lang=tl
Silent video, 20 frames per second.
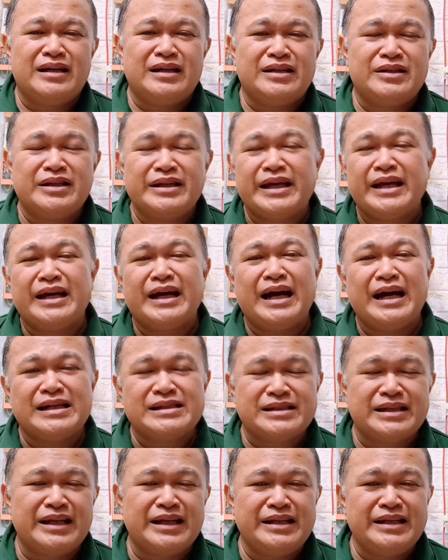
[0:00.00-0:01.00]
naging
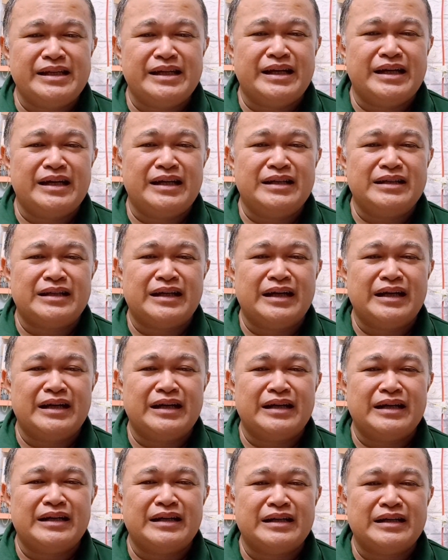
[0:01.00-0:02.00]
asal niya
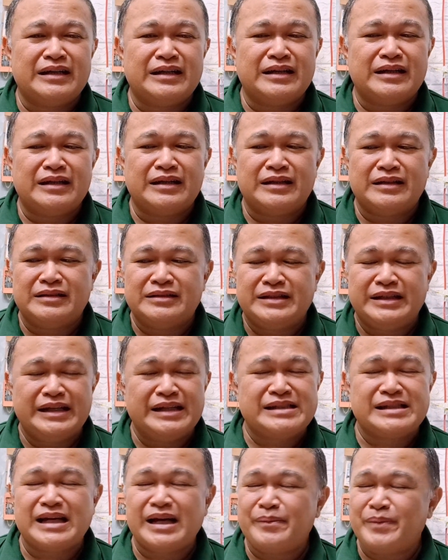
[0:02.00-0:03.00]
uh,
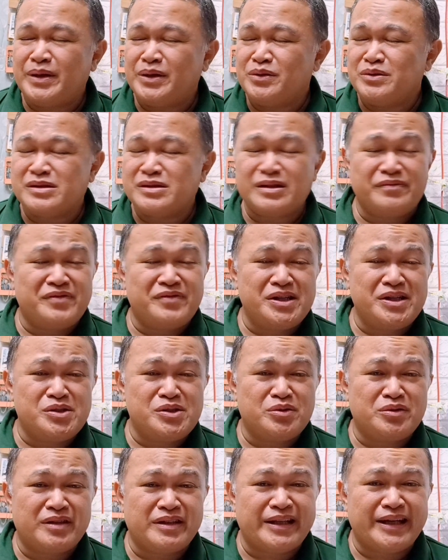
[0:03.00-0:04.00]
sinasabi dun sa video
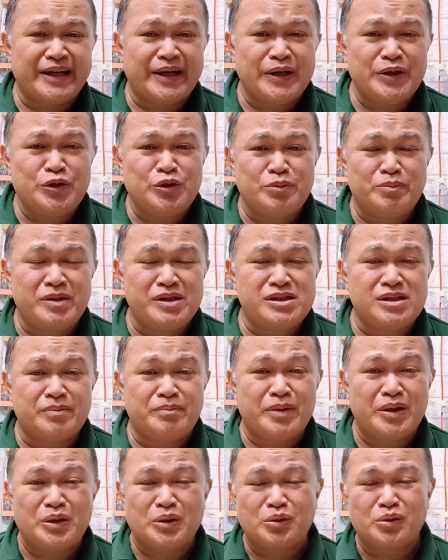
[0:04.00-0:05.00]
na taga UP siya
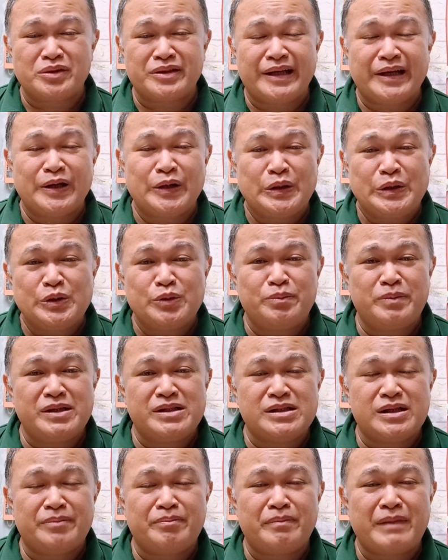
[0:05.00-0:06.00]
pero kung taga UP
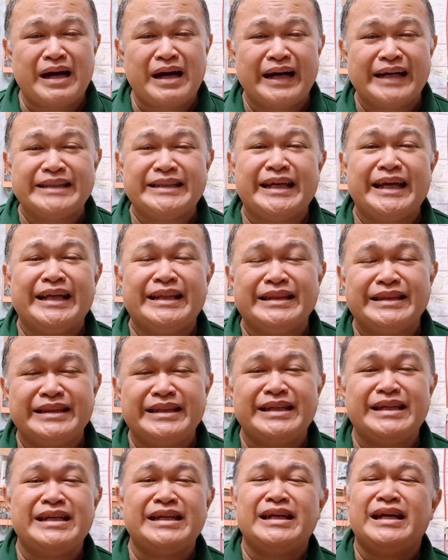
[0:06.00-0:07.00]
siya bakit
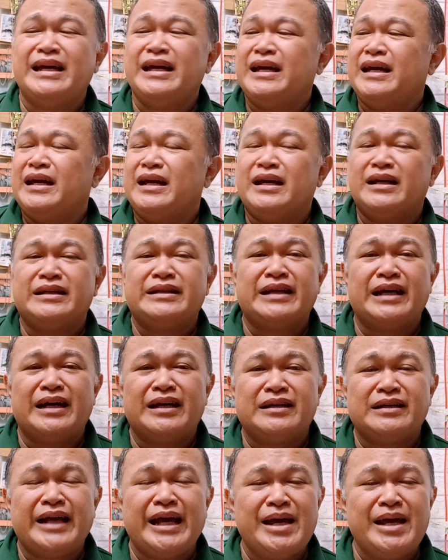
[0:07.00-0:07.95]
hindi na